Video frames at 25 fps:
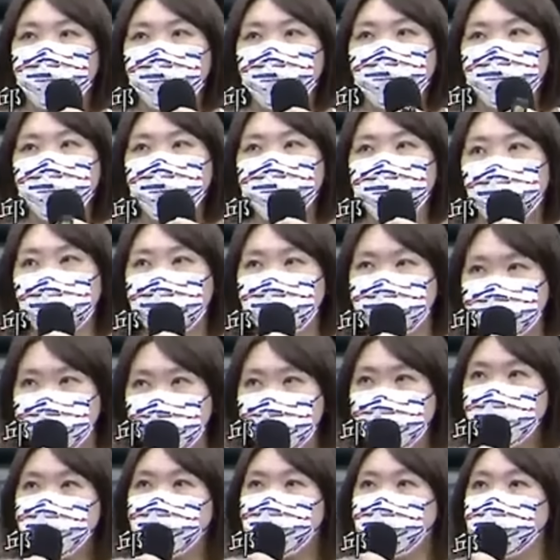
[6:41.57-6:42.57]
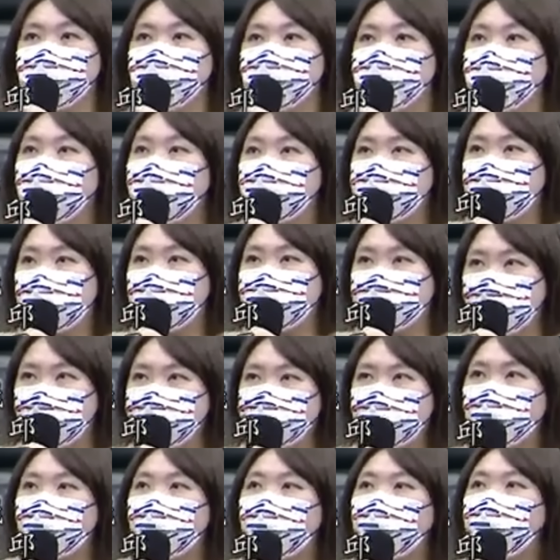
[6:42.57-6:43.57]
副局长禁止各项
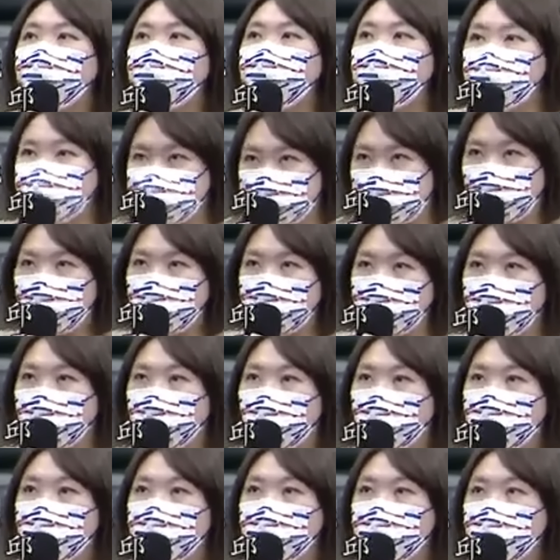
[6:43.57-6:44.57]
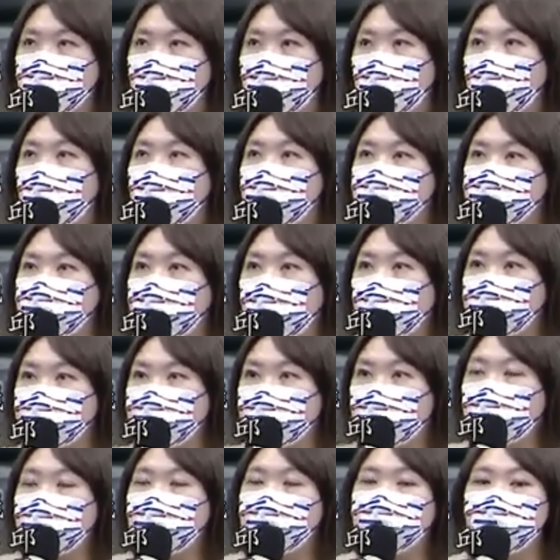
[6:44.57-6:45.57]
单项委员会的交流，好、哦、
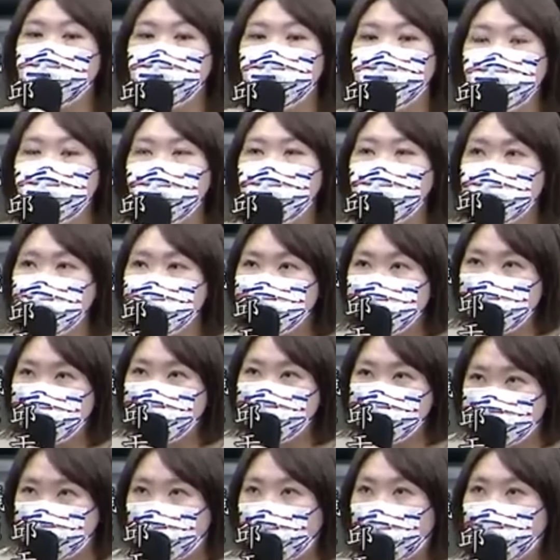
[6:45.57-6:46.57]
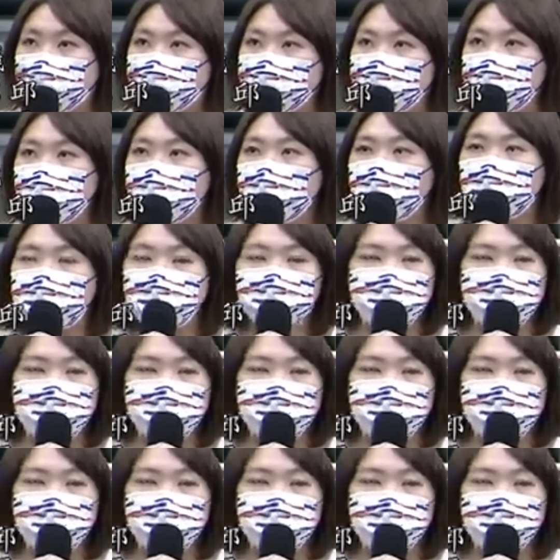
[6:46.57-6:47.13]
造成运动气氛不佳。